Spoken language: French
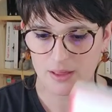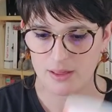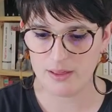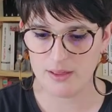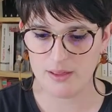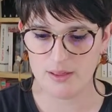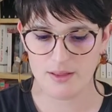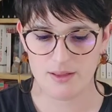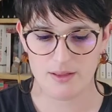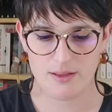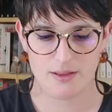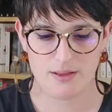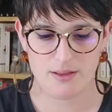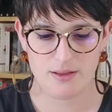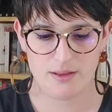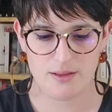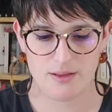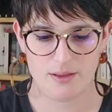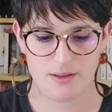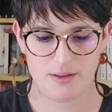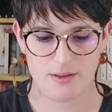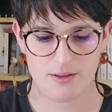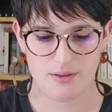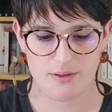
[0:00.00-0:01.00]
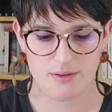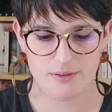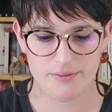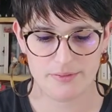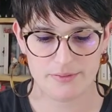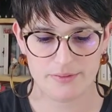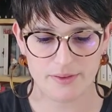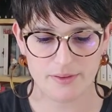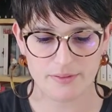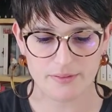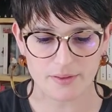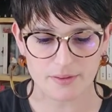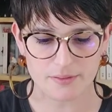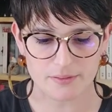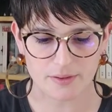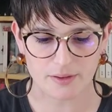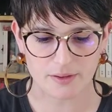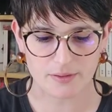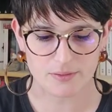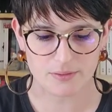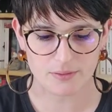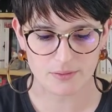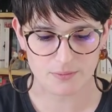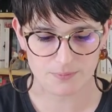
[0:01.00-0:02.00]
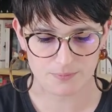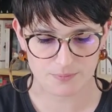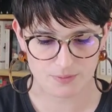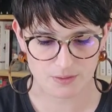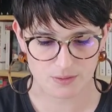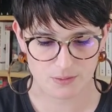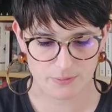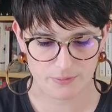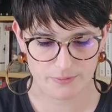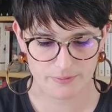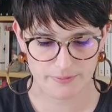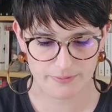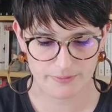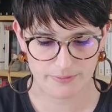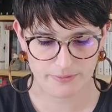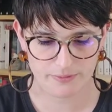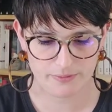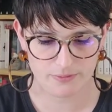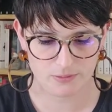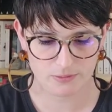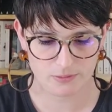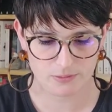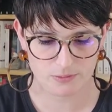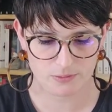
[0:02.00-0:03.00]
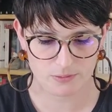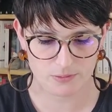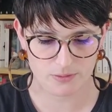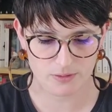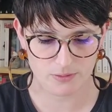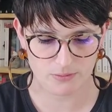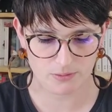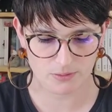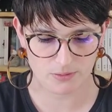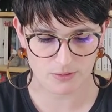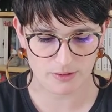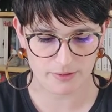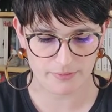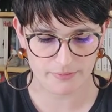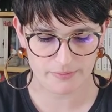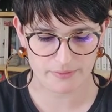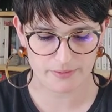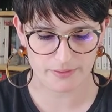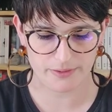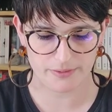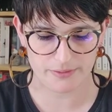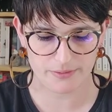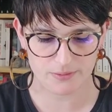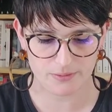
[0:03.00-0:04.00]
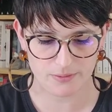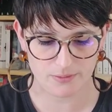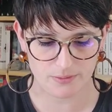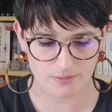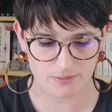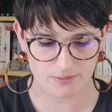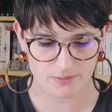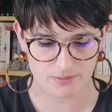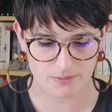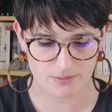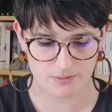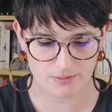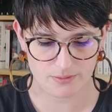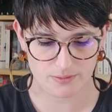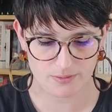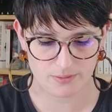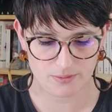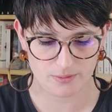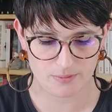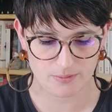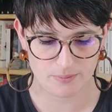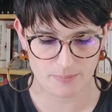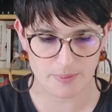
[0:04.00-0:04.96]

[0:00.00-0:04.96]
Euh, ce qui est assez intéressant aussi dans ce livre-là, c'est que, euh,